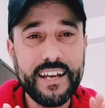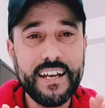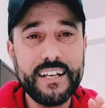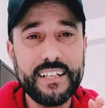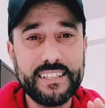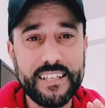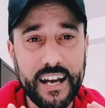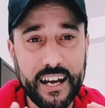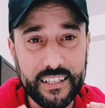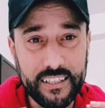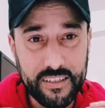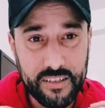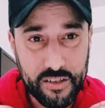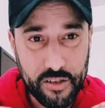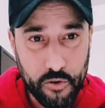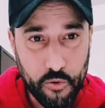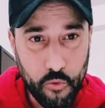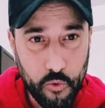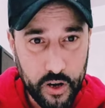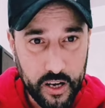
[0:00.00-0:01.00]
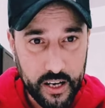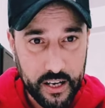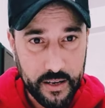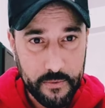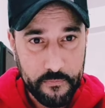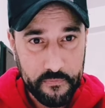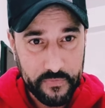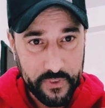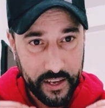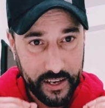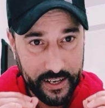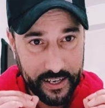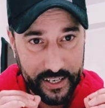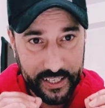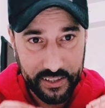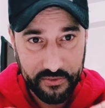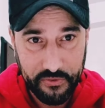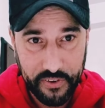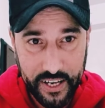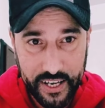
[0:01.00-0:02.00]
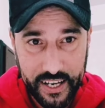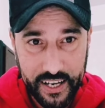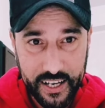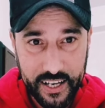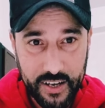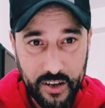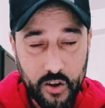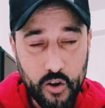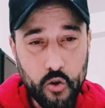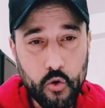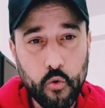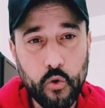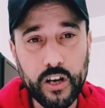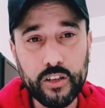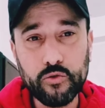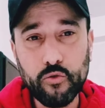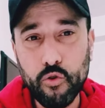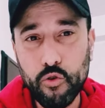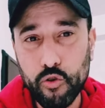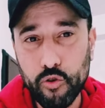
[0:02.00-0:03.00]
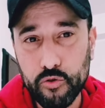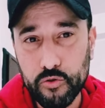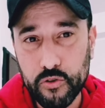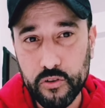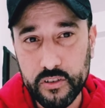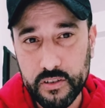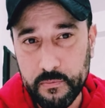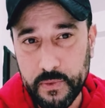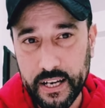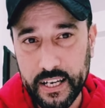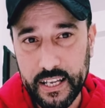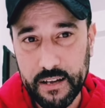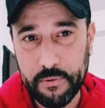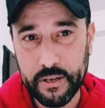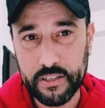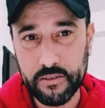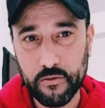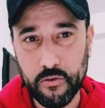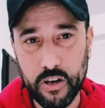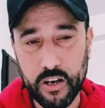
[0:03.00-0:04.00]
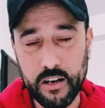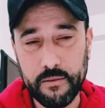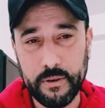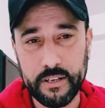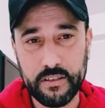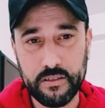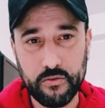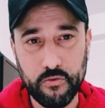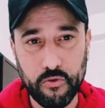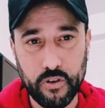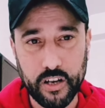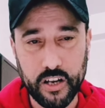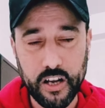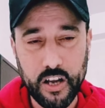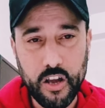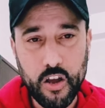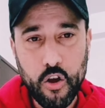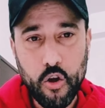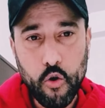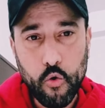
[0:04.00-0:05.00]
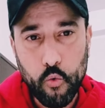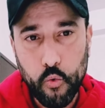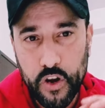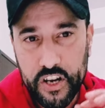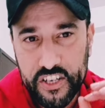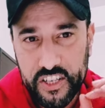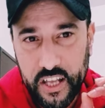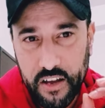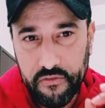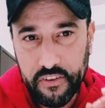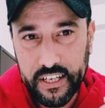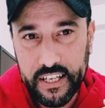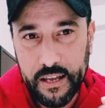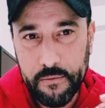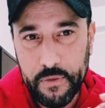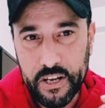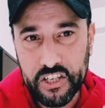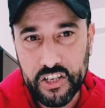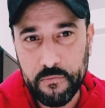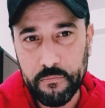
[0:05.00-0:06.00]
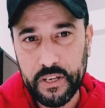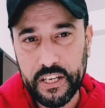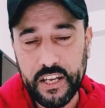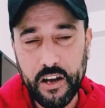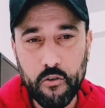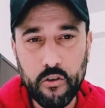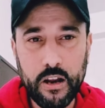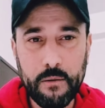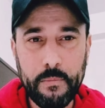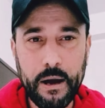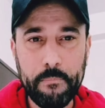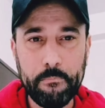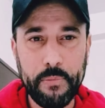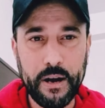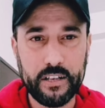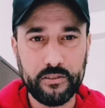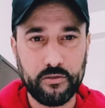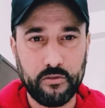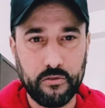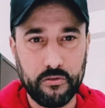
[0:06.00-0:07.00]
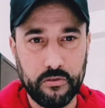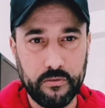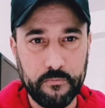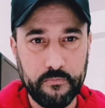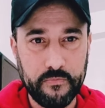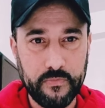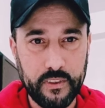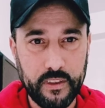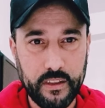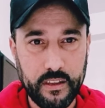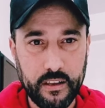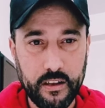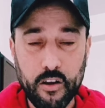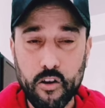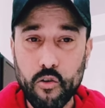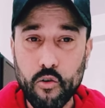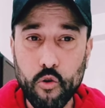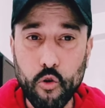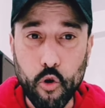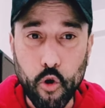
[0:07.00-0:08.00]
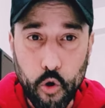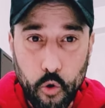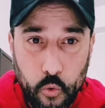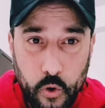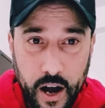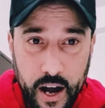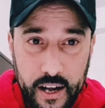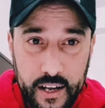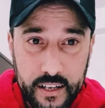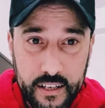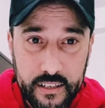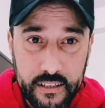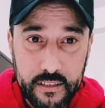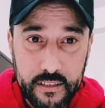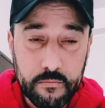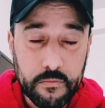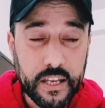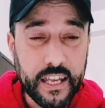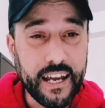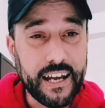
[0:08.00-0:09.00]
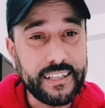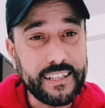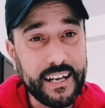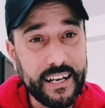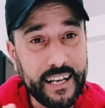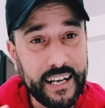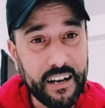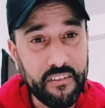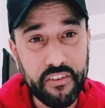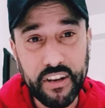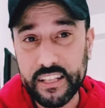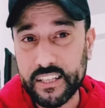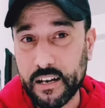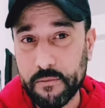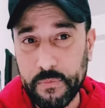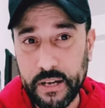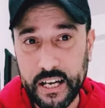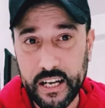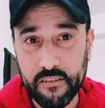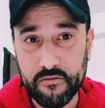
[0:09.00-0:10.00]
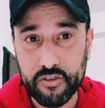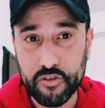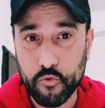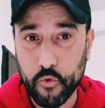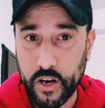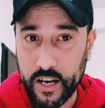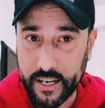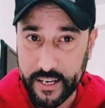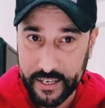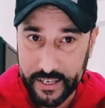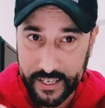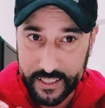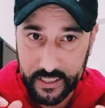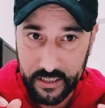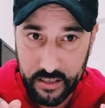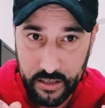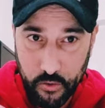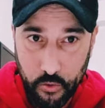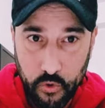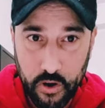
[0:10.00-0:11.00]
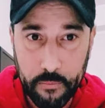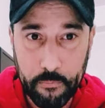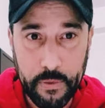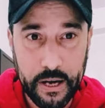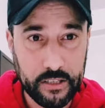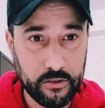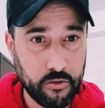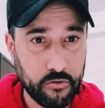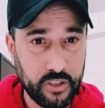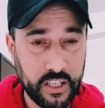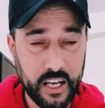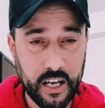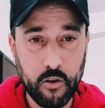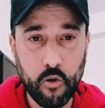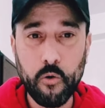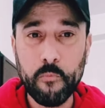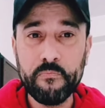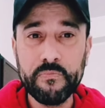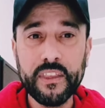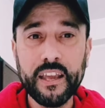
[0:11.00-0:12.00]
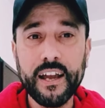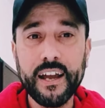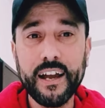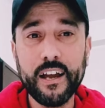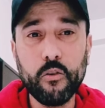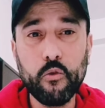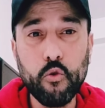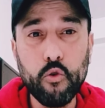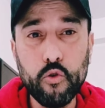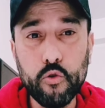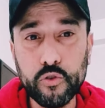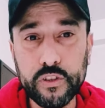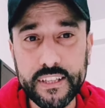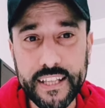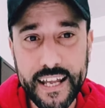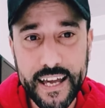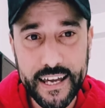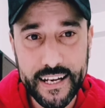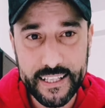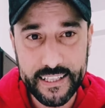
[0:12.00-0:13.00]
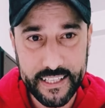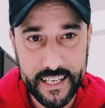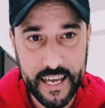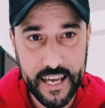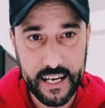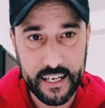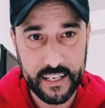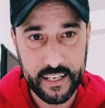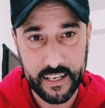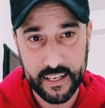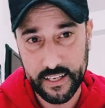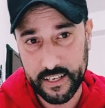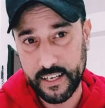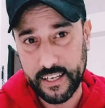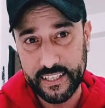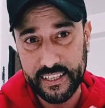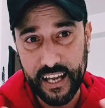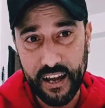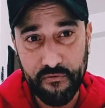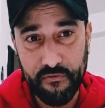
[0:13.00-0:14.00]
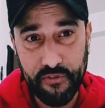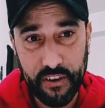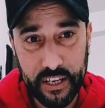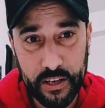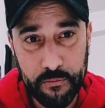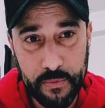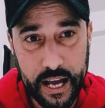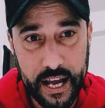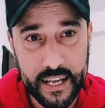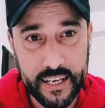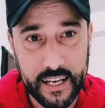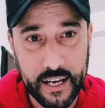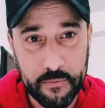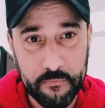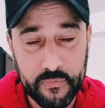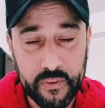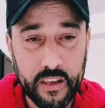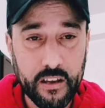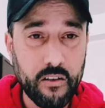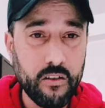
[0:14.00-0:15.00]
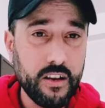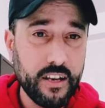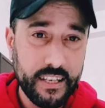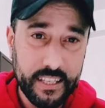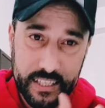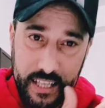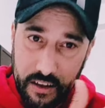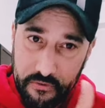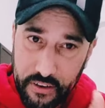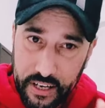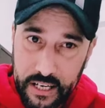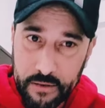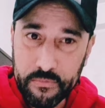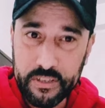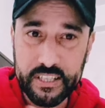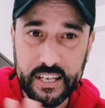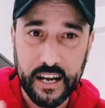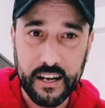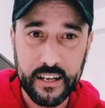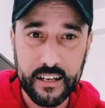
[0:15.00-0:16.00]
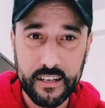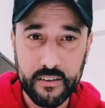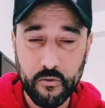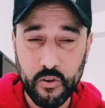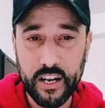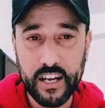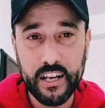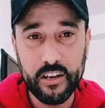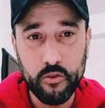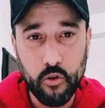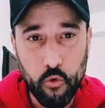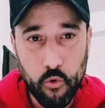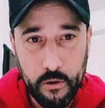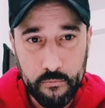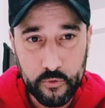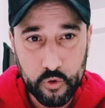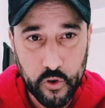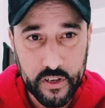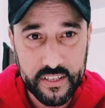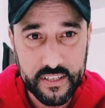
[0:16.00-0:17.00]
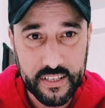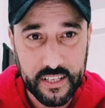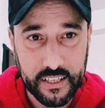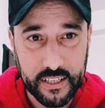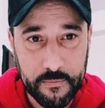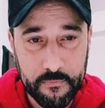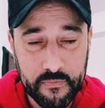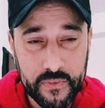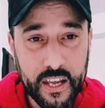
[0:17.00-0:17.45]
انت غادي تسول اللي دفع لك وغتقول له اسمح لي بغيت نقول لك غنسولك واش دافع ليا مع جمعيه ولا مع باترون وهو يقدر يعرف يقدر ما يعرفش ولكن غادي يسول الباترون ديالو غنقول له الدراري ديالي اللي دافع لهم انا اللي دافع عليهم انت ولكن هو متوسط